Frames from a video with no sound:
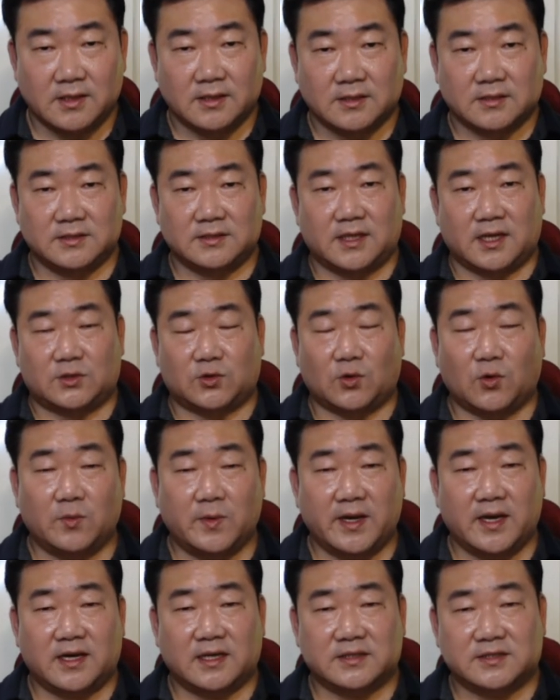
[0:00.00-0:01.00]
근데
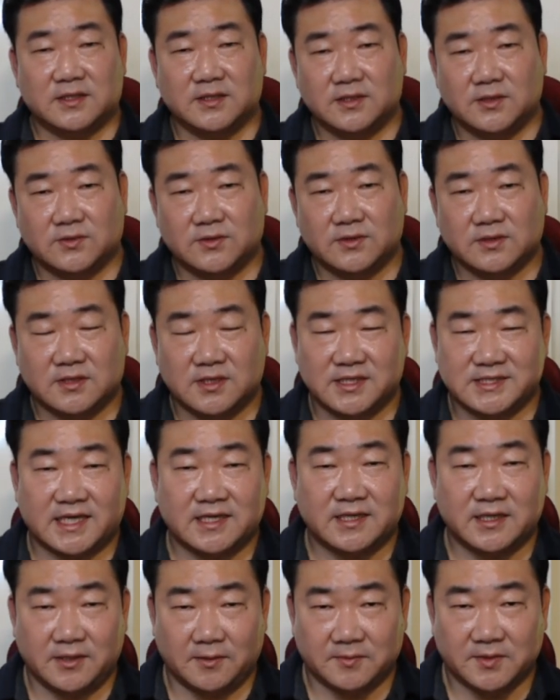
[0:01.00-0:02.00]
도배 같은 경우는 크게
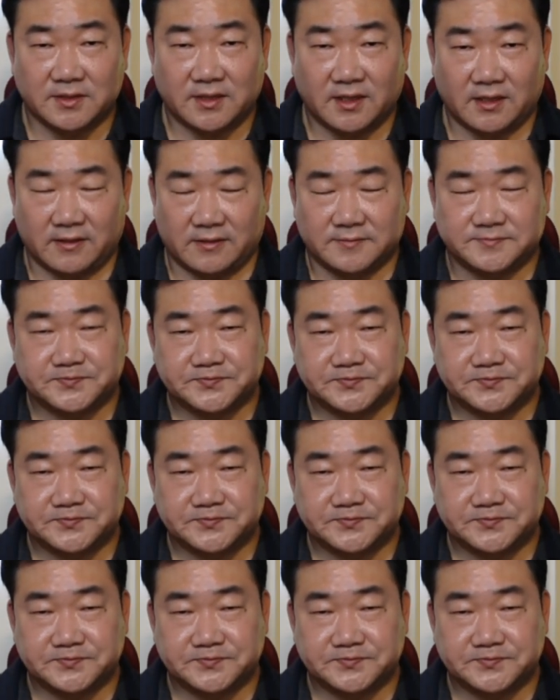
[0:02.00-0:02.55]
상관이 없는데